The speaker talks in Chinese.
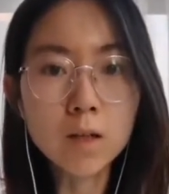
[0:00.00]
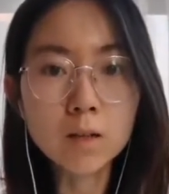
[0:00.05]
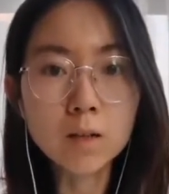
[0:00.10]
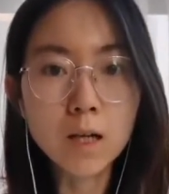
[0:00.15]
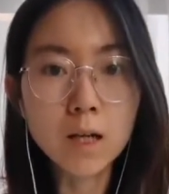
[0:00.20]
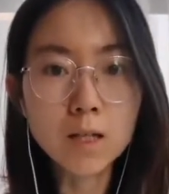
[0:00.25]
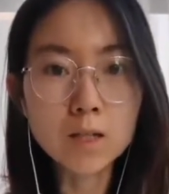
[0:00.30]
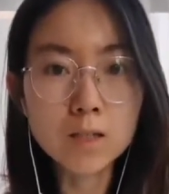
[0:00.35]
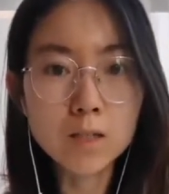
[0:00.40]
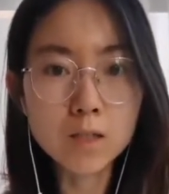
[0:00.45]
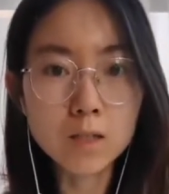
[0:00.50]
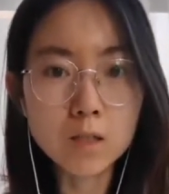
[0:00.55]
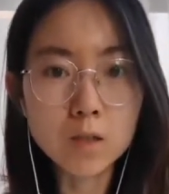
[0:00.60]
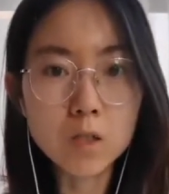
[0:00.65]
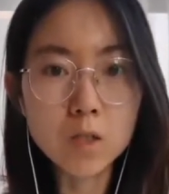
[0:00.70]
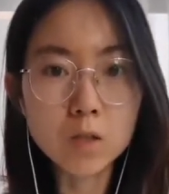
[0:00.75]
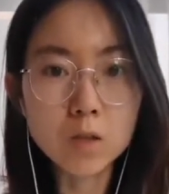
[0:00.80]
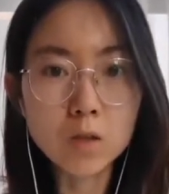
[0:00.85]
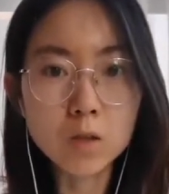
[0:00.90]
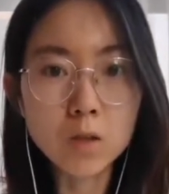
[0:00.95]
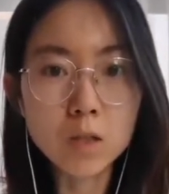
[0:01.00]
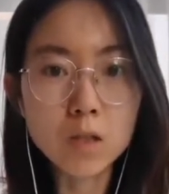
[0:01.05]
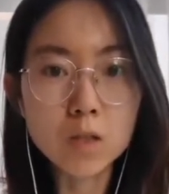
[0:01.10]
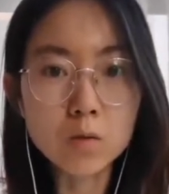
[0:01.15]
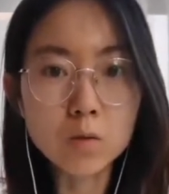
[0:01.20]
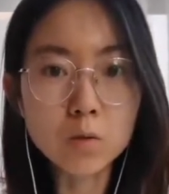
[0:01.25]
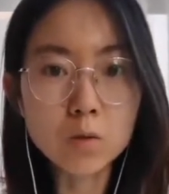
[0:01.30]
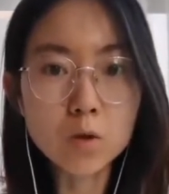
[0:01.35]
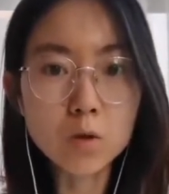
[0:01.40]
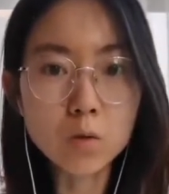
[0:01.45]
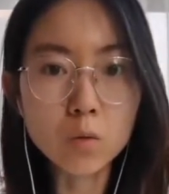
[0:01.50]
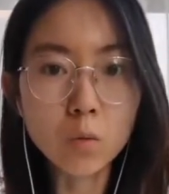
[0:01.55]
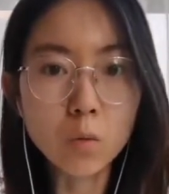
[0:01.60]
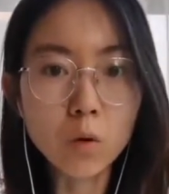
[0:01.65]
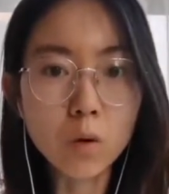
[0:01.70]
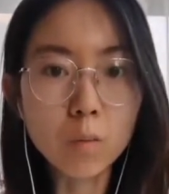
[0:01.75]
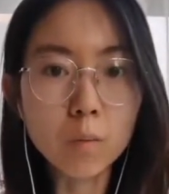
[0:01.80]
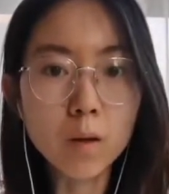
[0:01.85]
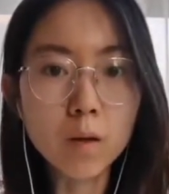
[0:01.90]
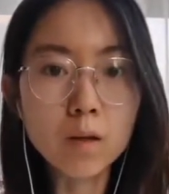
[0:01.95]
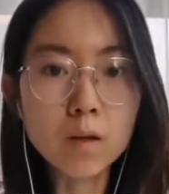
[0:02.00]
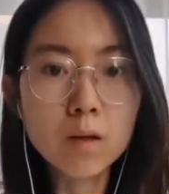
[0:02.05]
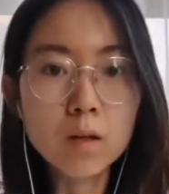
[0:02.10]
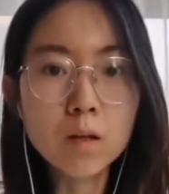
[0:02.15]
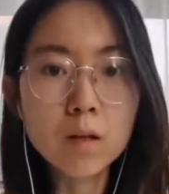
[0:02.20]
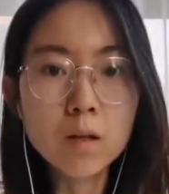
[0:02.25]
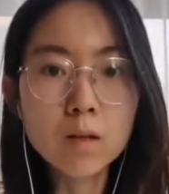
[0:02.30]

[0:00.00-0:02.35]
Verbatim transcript: 它其实也就是我们